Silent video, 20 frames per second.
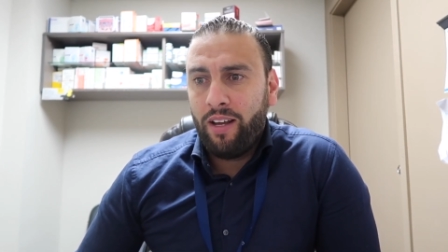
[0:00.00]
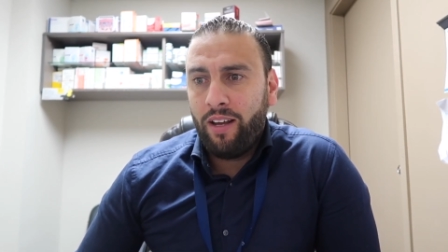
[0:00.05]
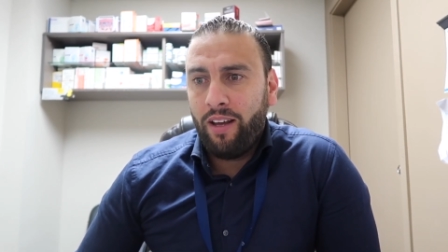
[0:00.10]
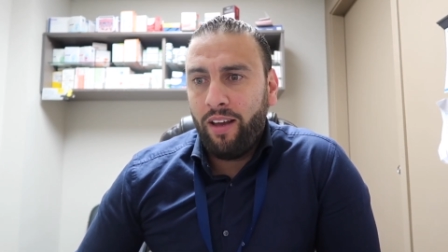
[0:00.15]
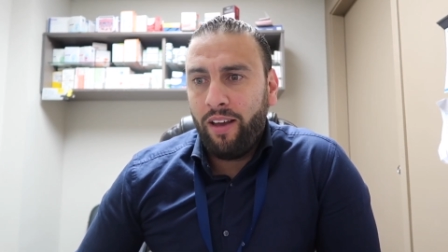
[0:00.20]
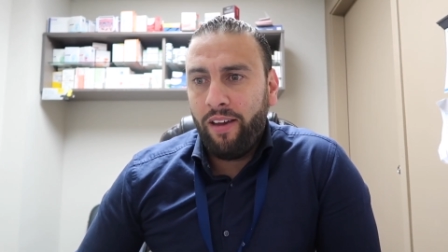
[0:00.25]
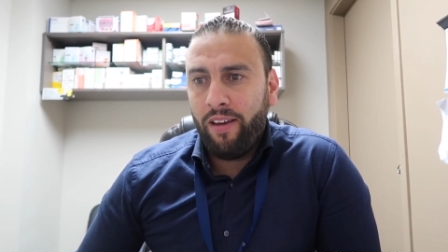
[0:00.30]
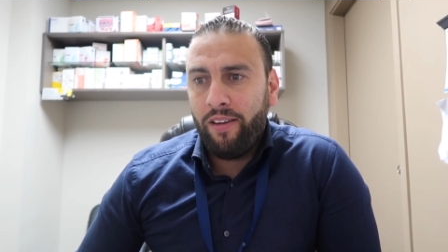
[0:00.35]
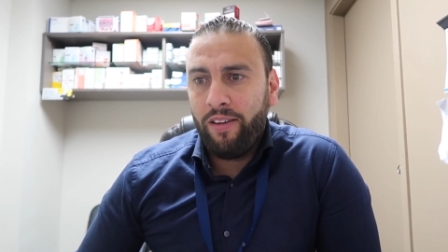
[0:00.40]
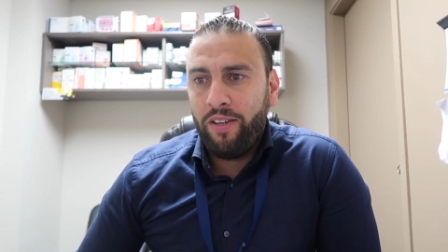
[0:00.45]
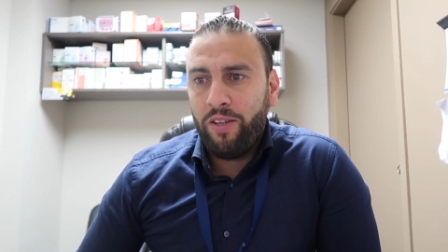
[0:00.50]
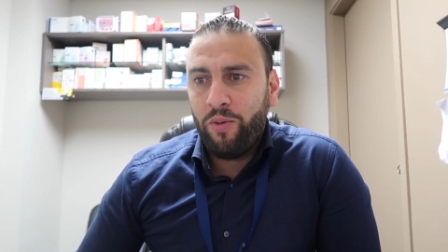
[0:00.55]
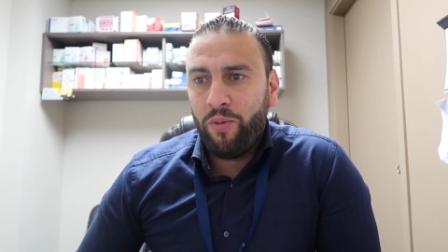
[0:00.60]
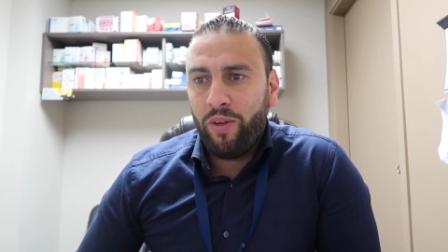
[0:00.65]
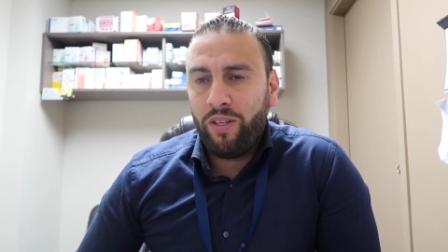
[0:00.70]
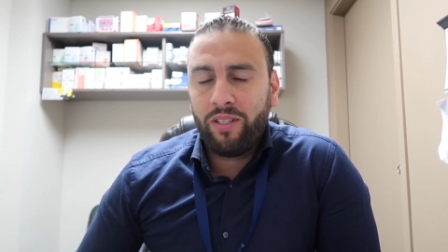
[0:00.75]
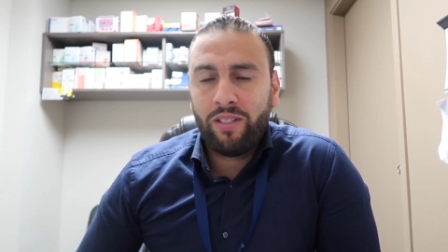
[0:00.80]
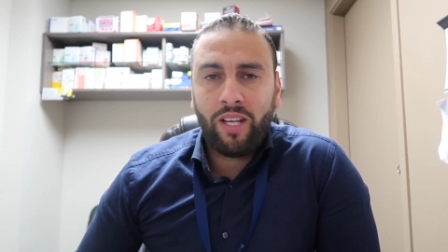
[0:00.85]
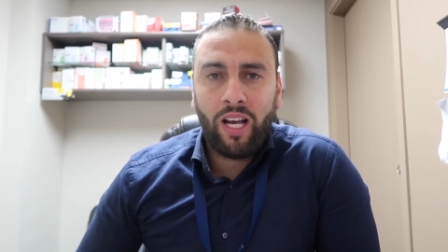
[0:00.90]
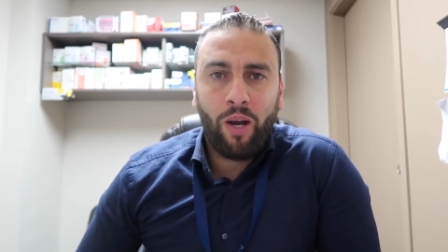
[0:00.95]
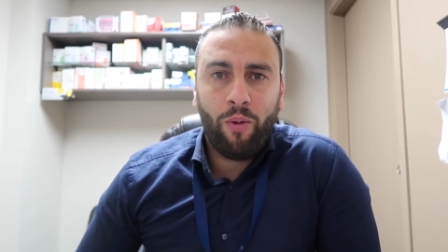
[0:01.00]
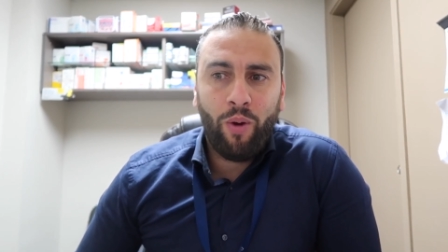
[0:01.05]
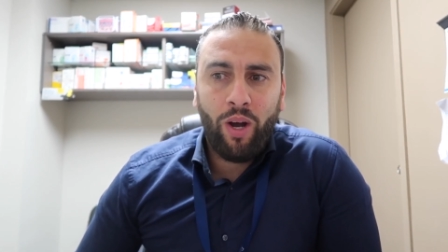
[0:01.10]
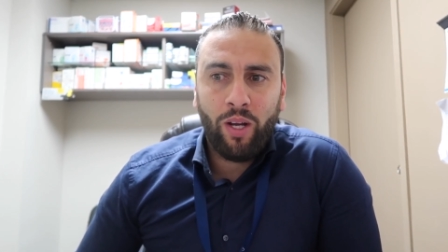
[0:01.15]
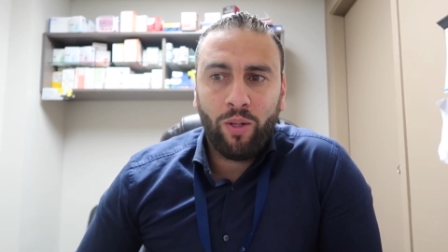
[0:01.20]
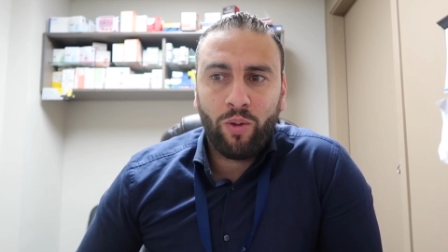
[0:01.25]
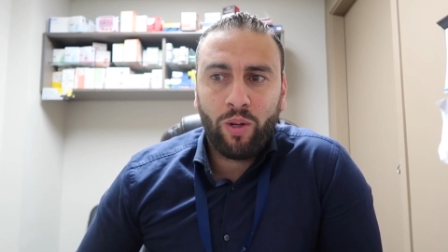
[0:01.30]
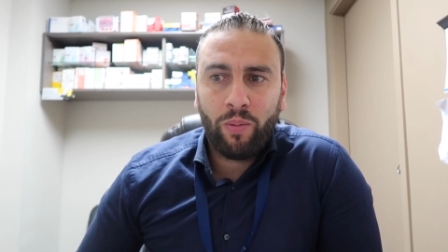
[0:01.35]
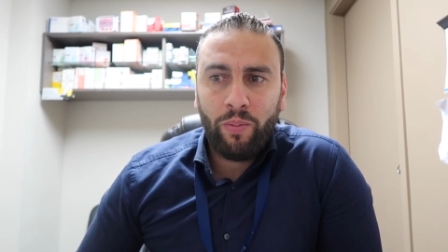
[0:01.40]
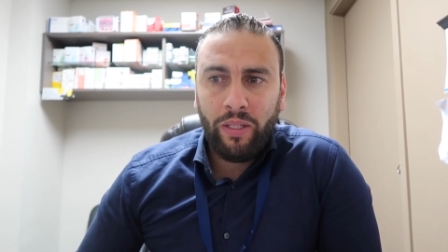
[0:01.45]
آه، anyway الساعة
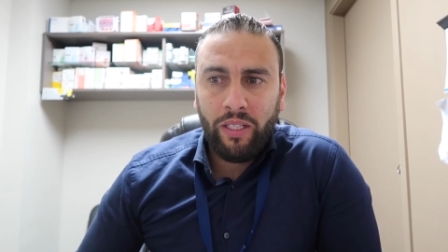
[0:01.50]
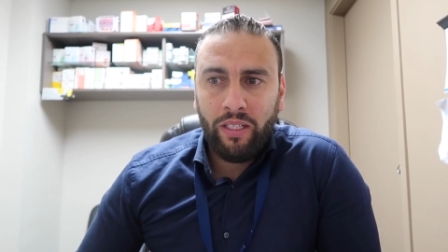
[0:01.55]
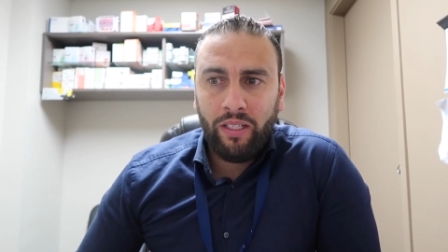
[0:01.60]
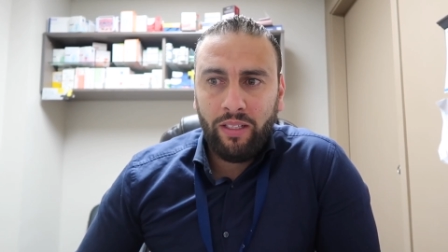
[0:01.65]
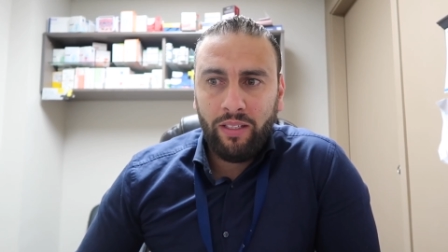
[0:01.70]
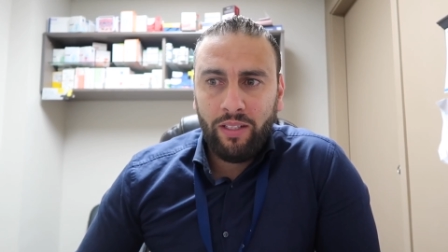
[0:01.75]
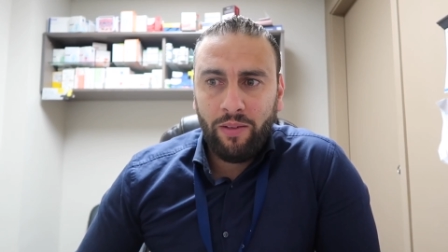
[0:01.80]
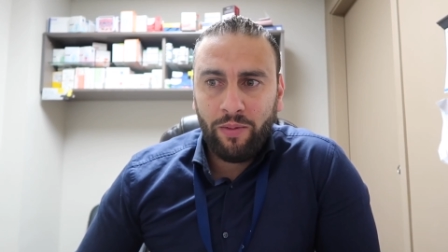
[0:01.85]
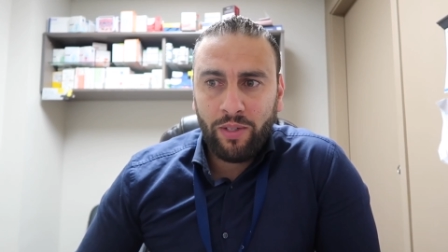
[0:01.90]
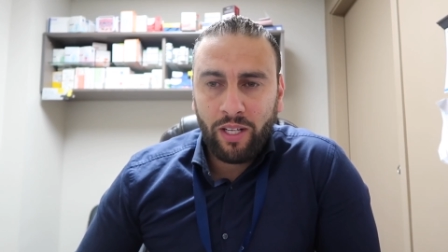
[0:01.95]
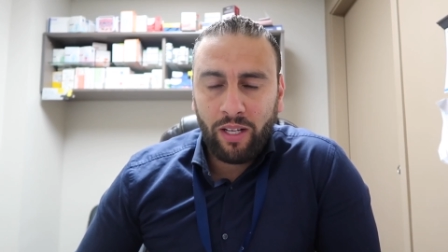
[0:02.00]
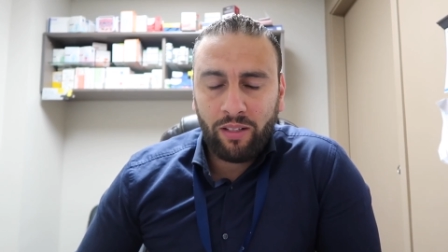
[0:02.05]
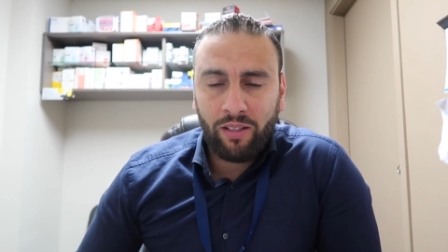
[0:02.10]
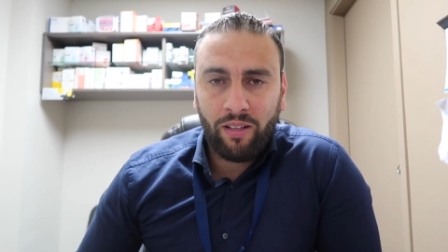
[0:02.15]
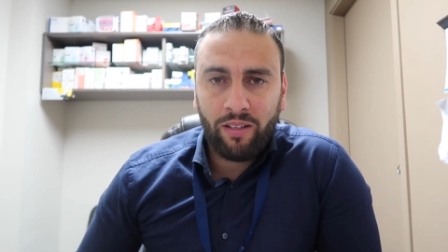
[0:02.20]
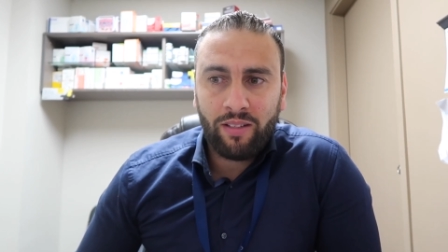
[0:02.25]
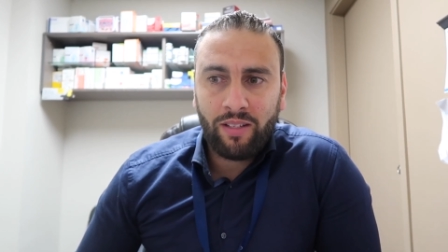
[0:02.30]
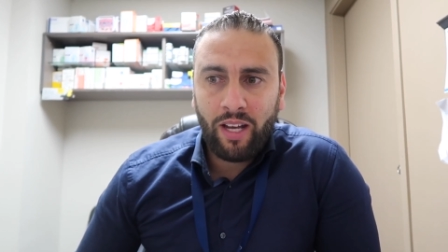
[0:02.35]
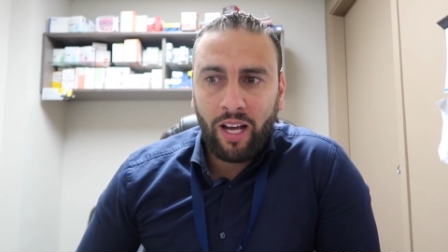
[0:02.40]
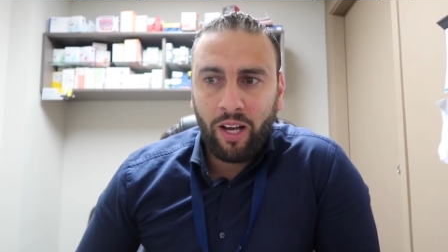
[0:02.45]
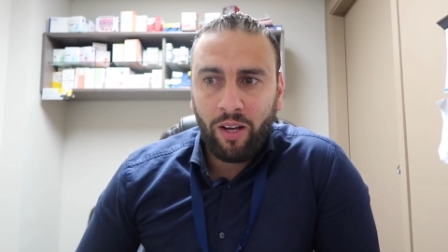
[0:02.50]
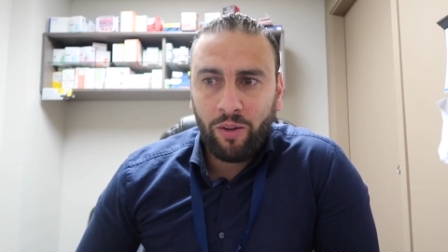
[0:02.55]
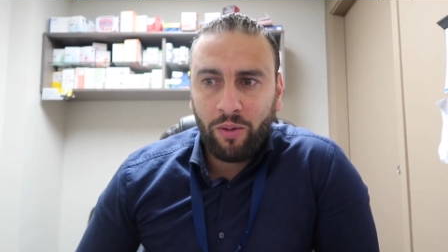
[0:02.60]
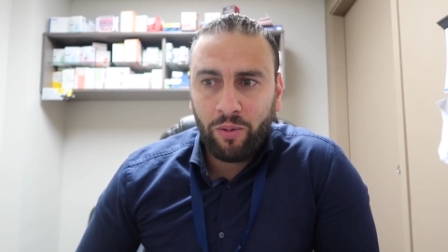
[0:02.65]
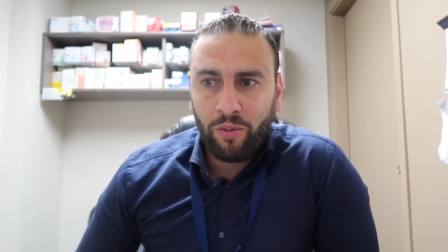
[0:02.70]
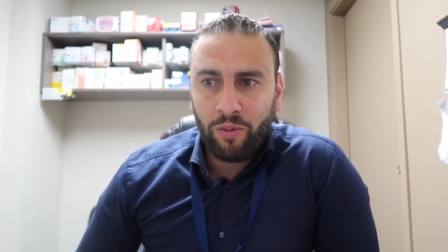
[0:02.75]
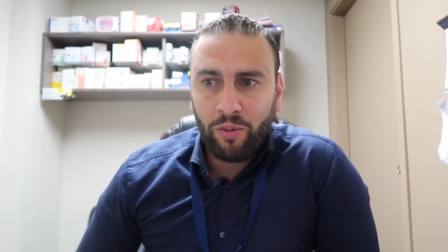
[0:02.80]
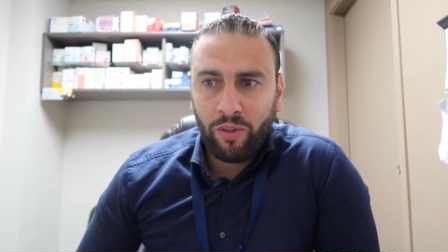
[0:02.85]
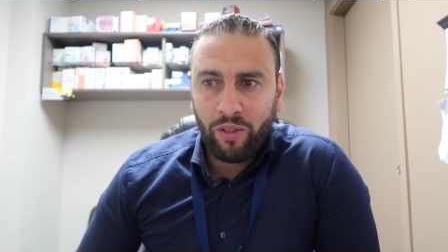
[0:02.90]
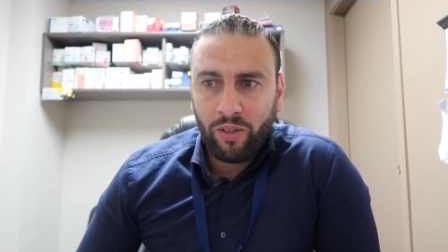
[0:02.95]
41 عندي مازال تلت ساعة
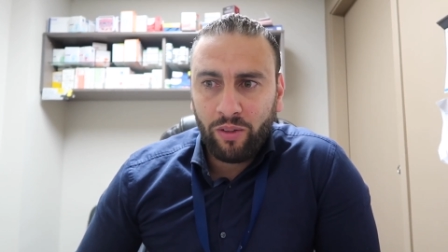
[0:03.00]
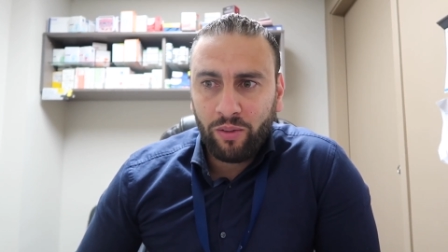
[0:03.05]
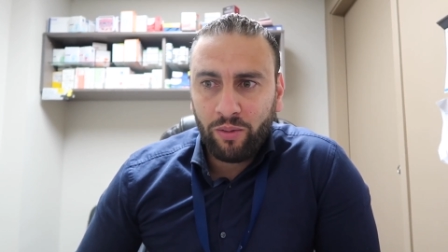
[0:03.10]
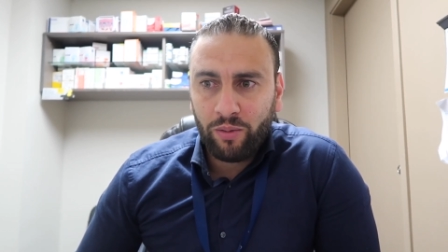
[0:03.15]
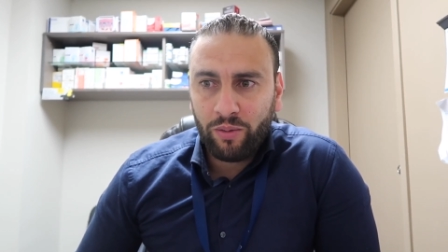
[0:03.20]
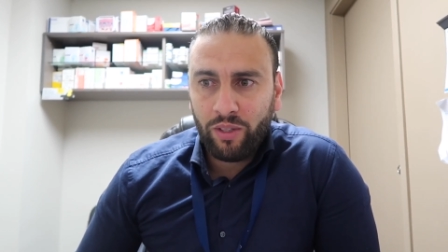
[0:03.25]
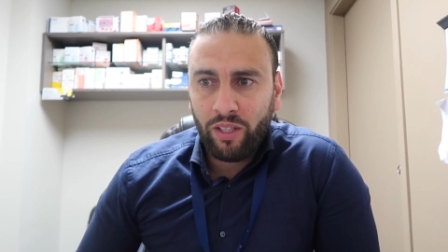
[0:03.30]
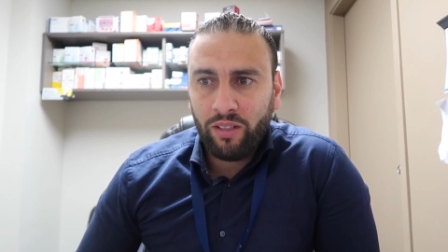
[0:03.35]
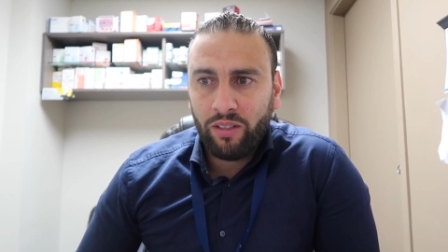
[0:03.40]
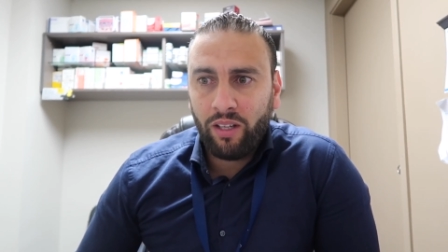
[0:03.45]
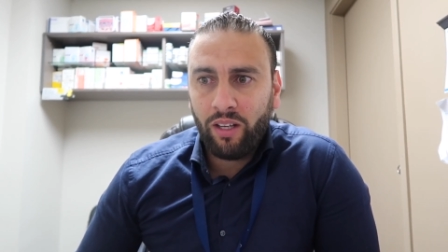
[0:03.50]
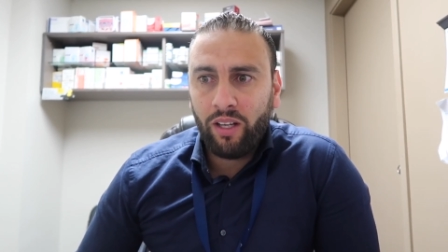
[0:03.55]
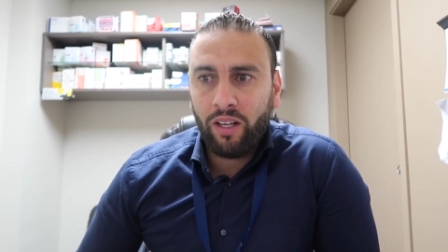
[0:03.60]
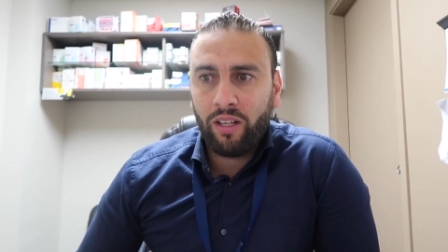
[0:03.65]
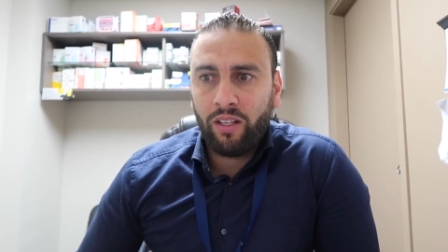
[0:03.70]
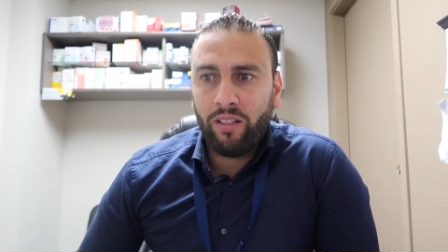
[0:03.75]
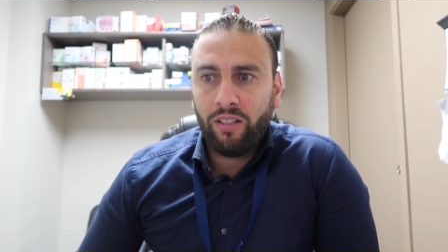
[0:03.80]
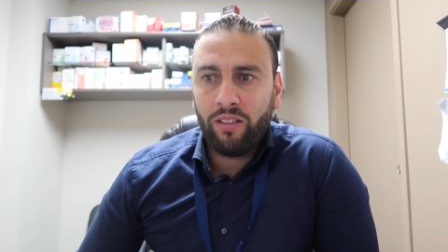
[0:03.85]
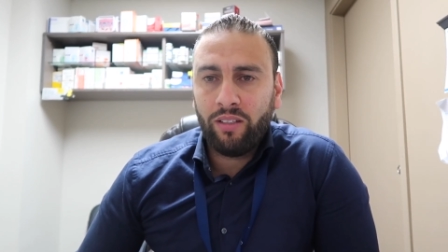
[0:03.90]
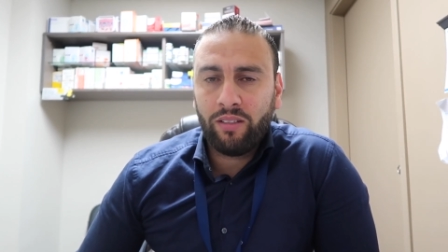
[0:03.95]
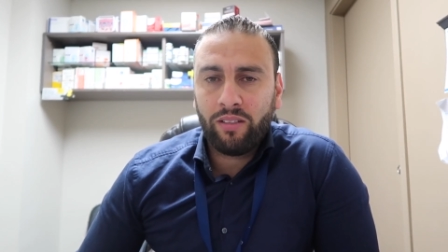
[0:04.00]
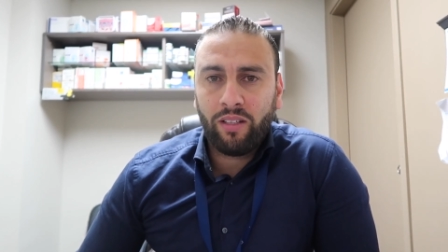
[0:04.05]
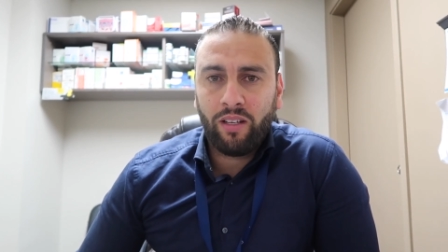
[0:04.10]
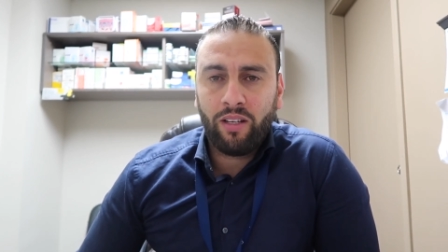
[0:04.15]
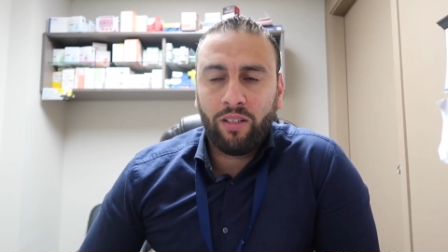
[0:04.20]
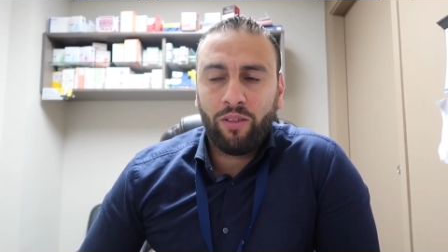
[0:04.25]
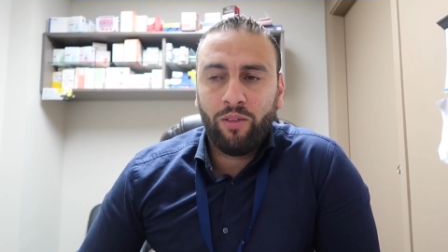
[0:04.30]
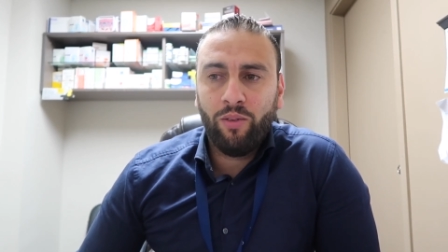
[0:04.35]
وننطلق لصلاة